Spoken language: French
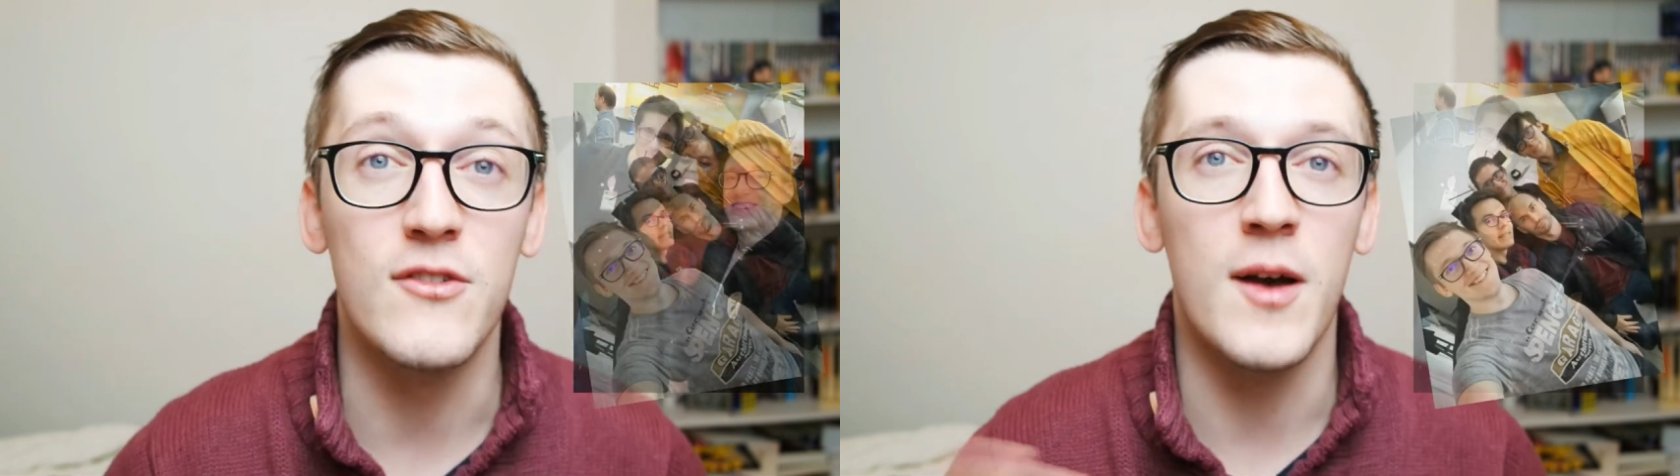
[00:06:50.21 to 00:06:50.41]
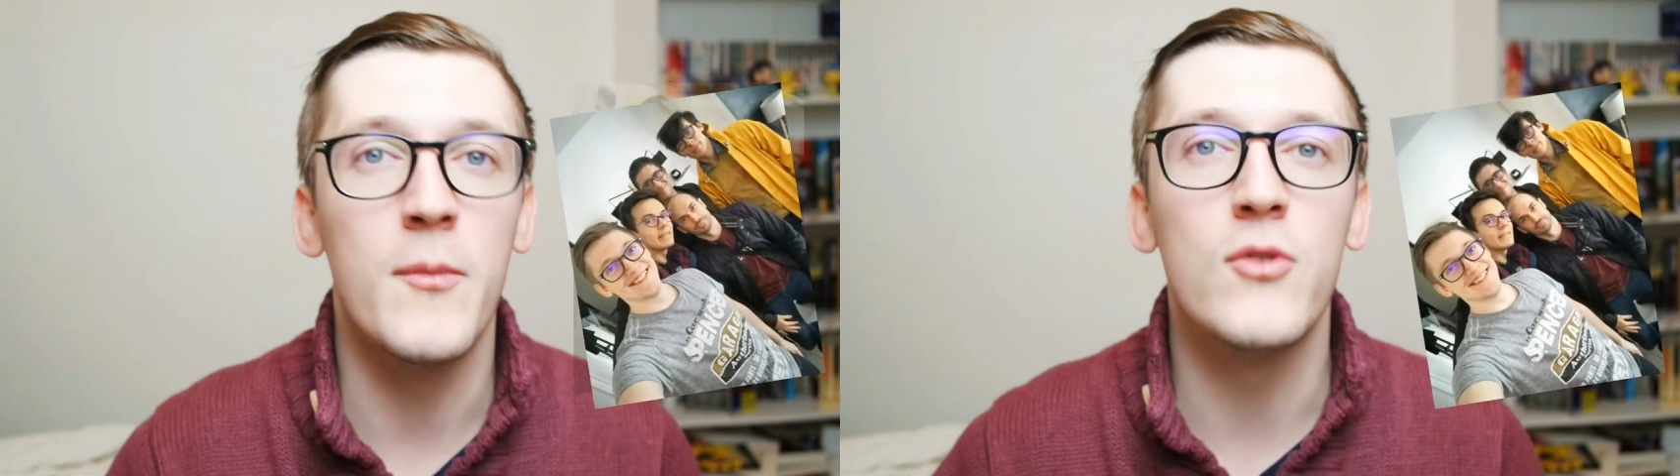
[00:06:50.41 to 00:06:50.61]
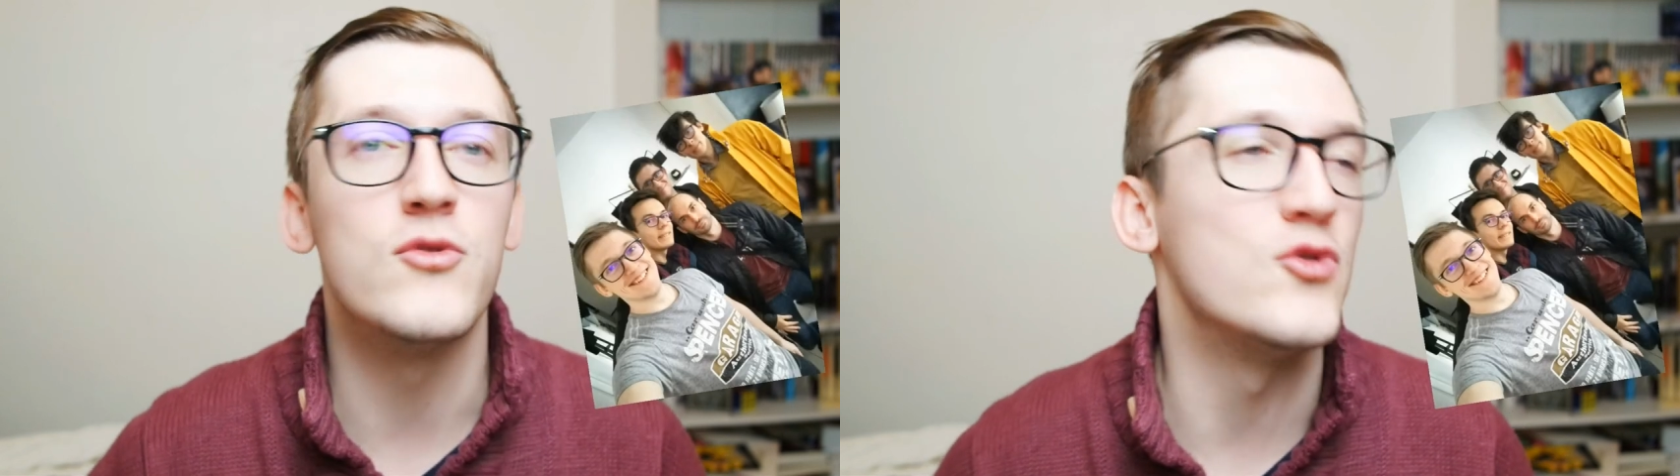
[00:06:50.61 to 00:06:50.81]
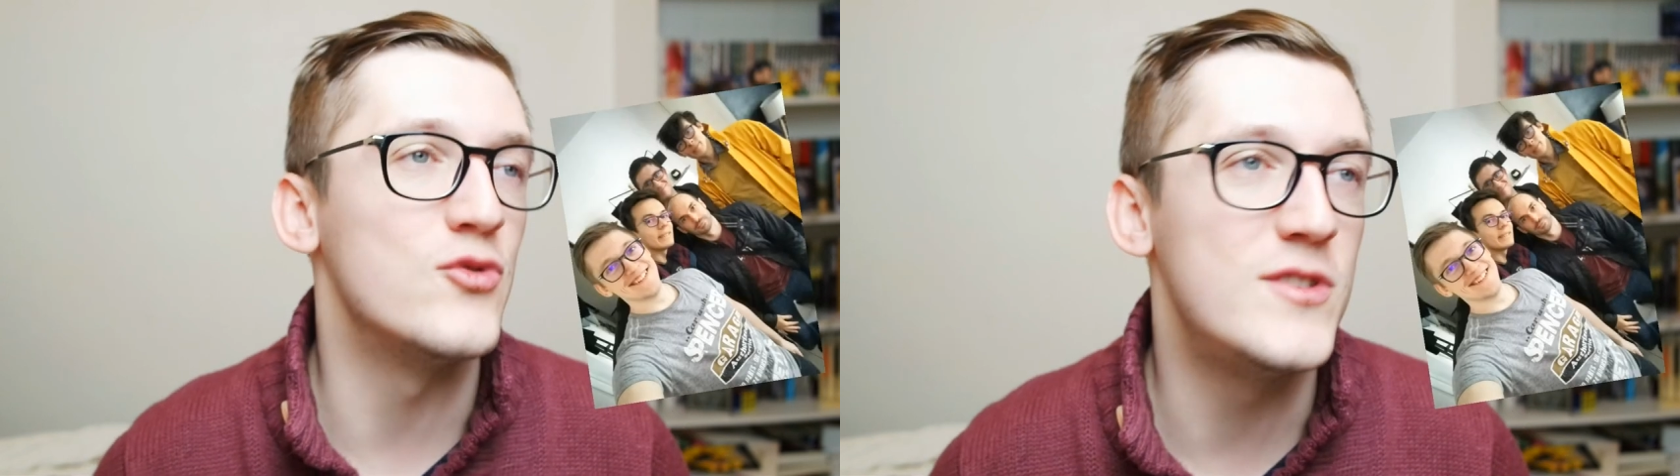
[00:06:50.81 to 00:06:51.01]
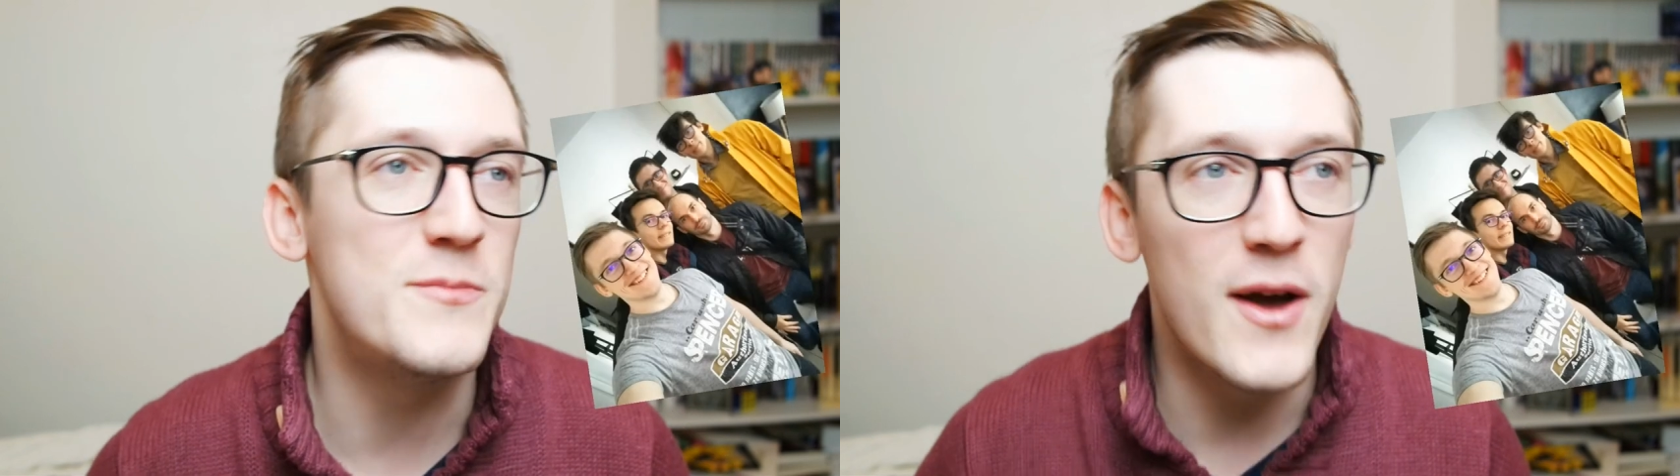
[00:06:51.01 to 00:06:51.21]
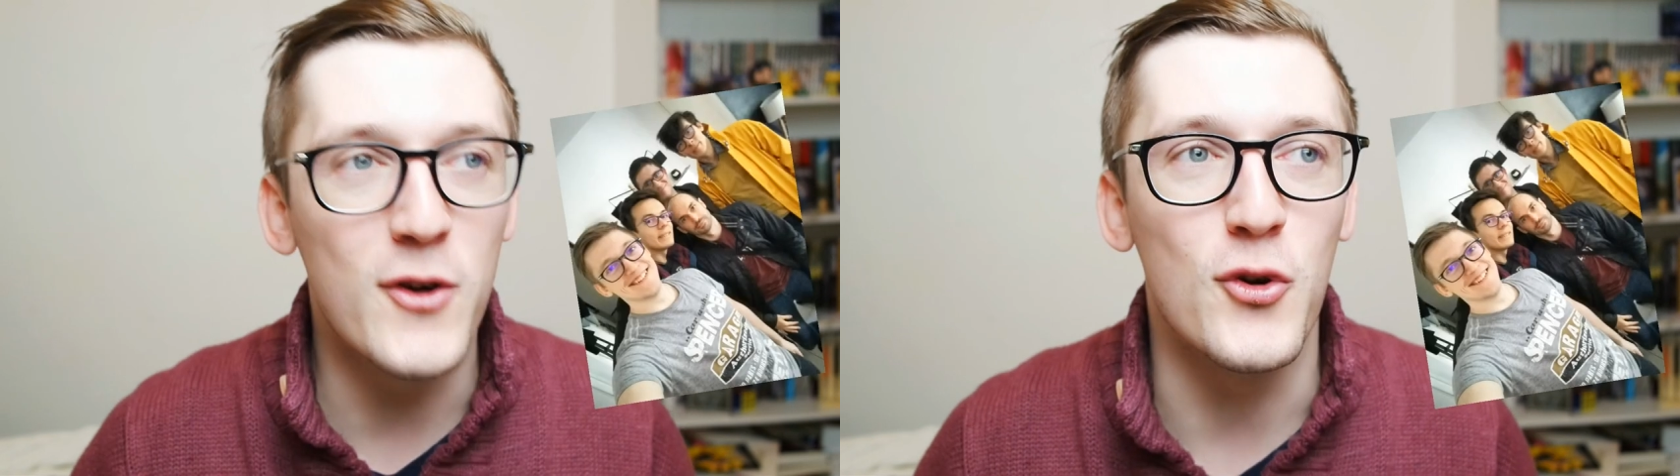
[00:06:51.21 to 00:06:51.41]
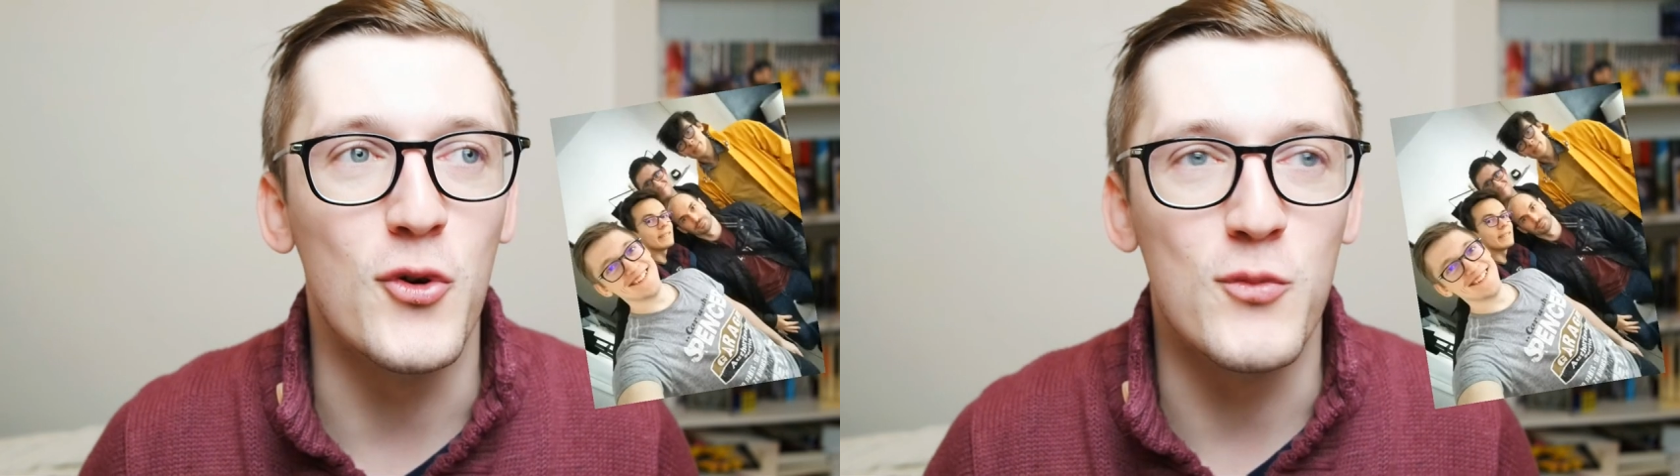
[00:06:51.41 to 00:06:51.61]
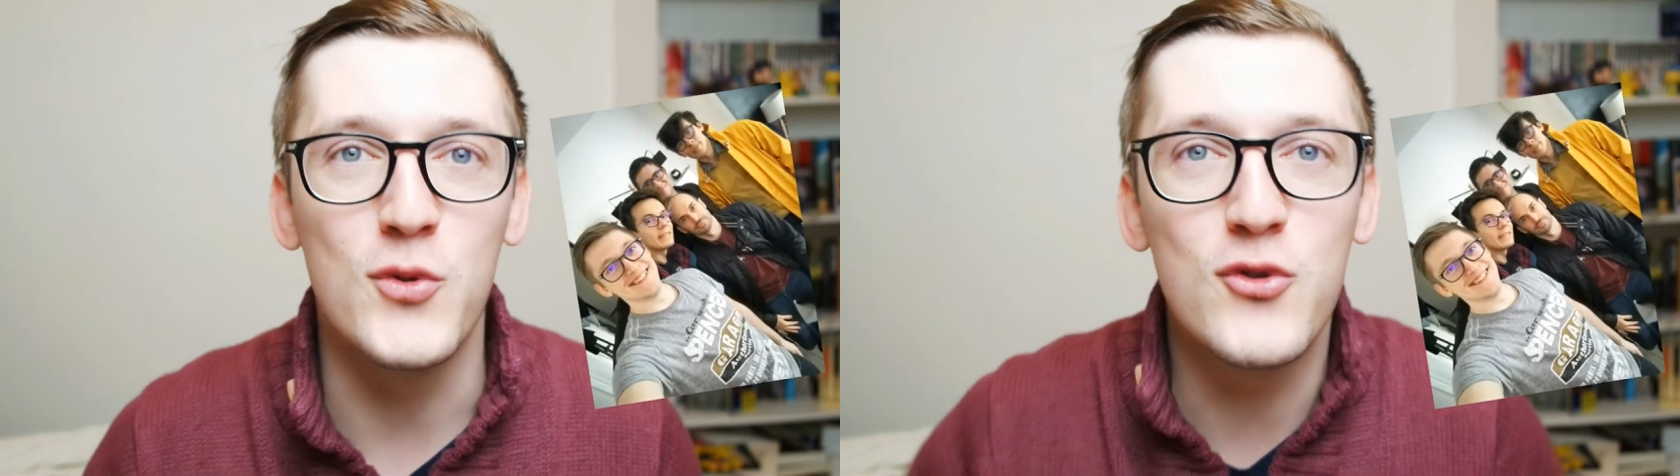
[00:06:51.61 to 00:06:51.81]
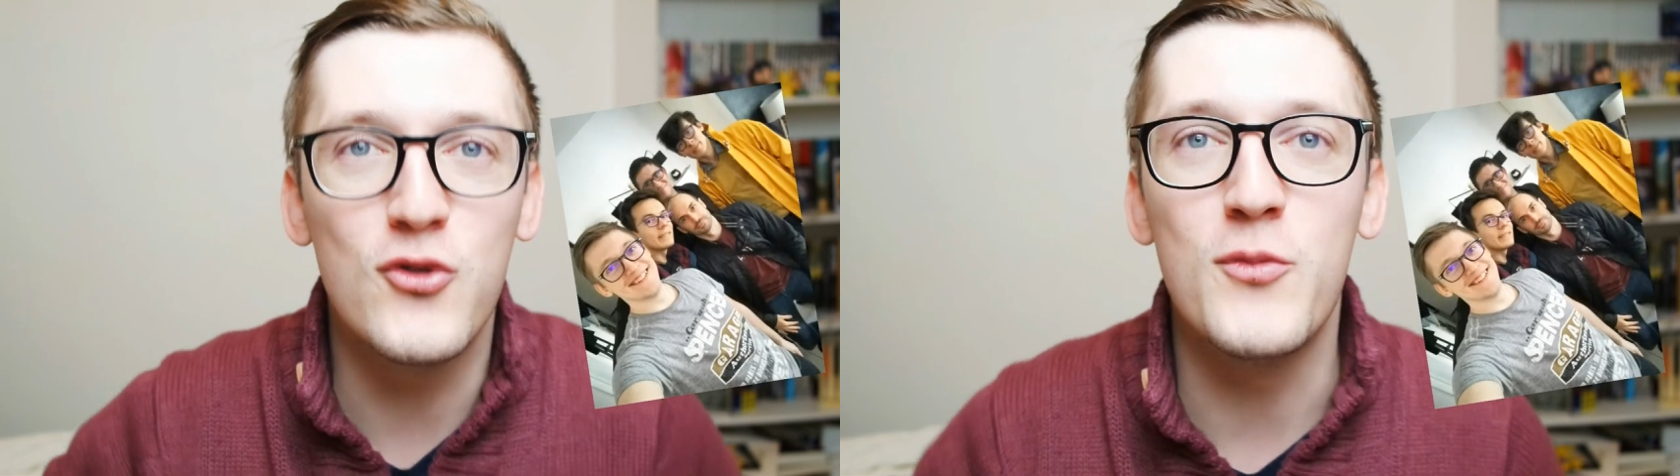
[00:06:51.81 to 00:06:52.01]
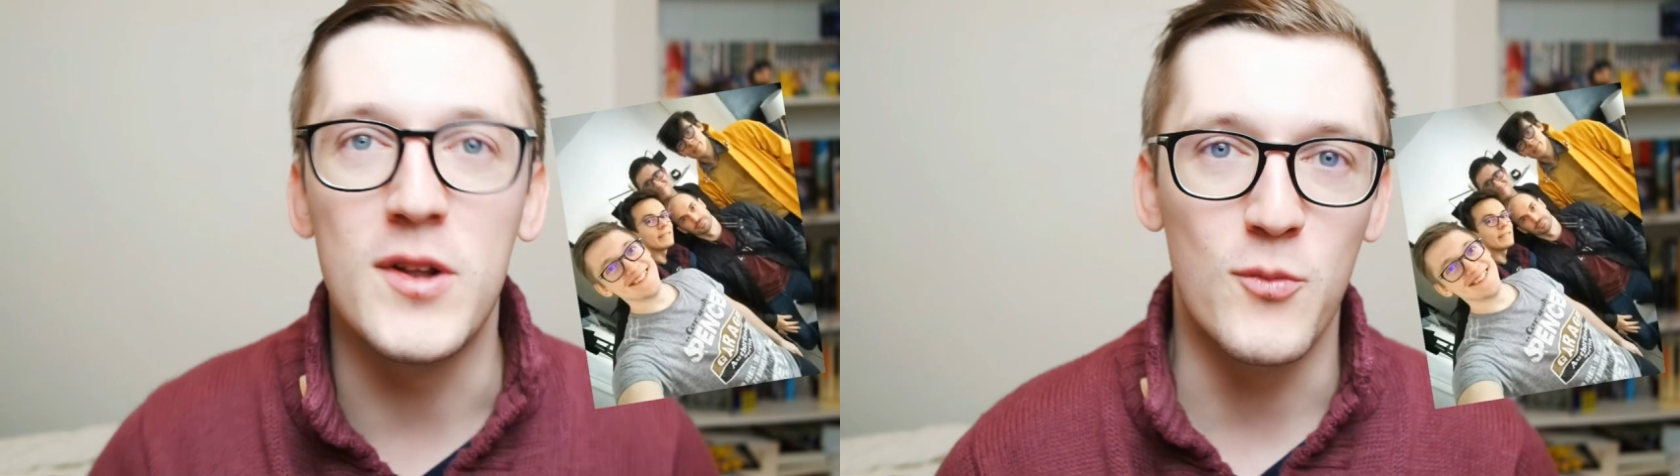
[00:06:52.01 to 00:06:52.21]
et vraiment, je dis pas que
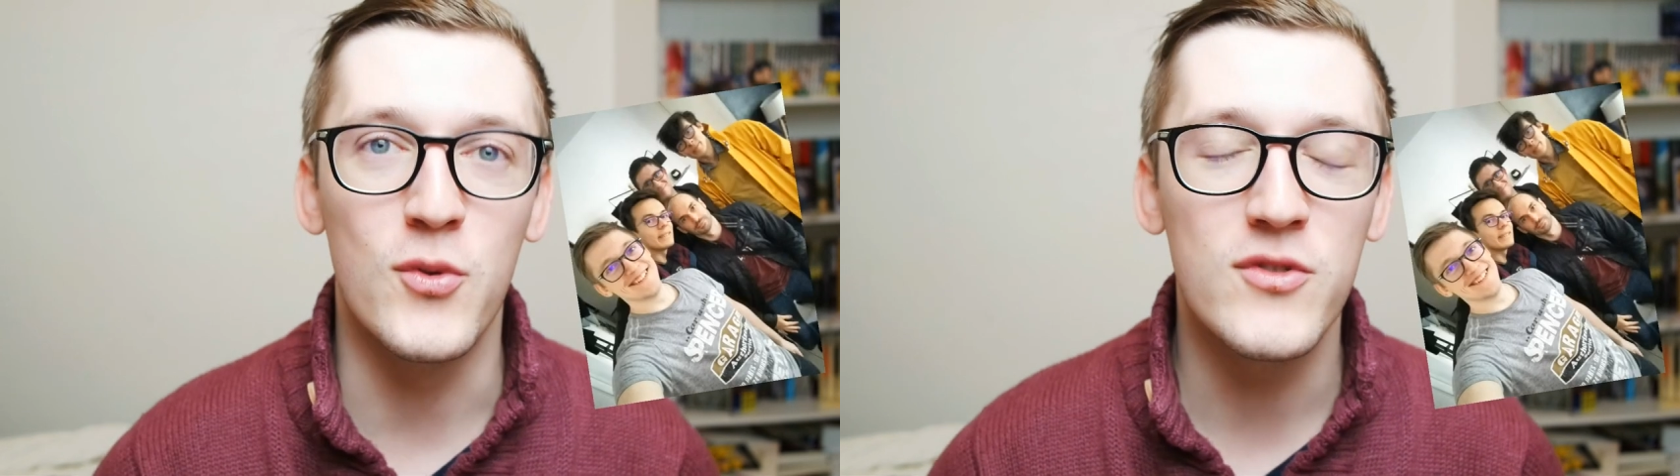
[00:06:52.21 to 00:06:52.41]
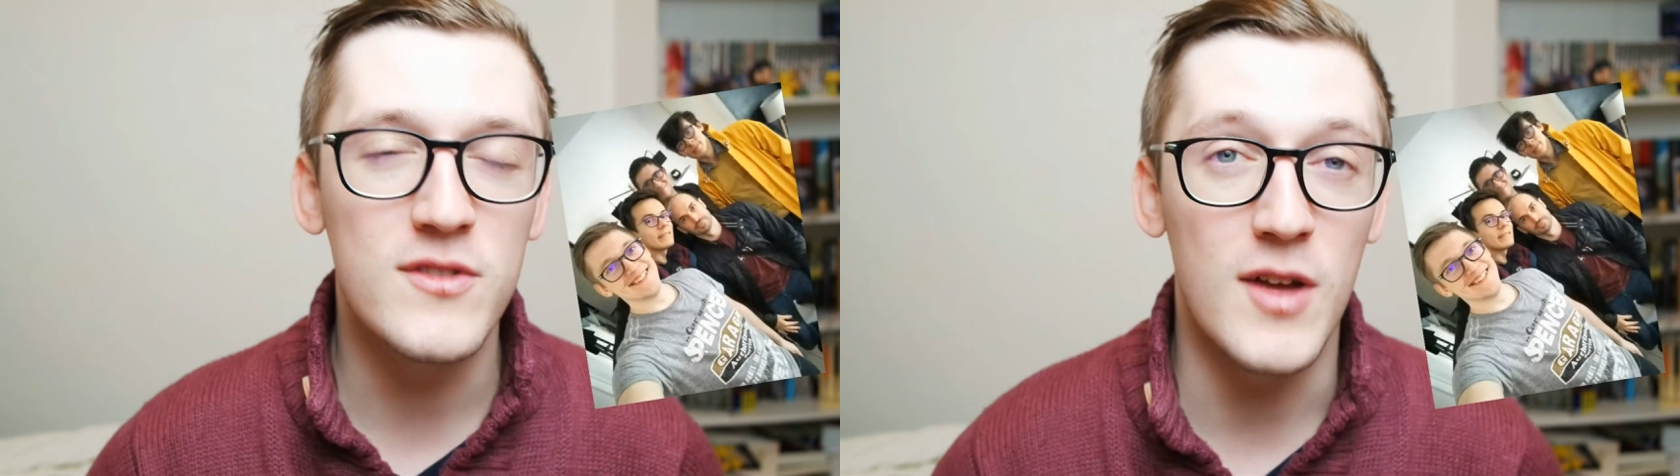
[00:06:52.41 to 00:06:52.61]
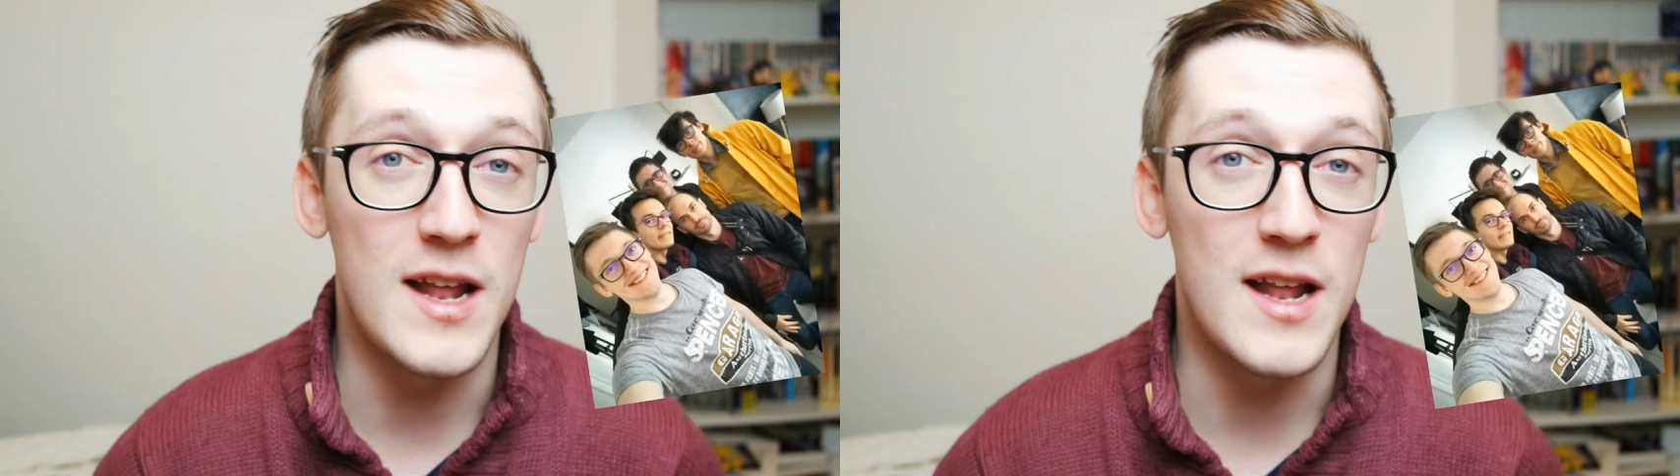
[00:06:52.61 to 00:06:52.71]
Booktube est le, bon,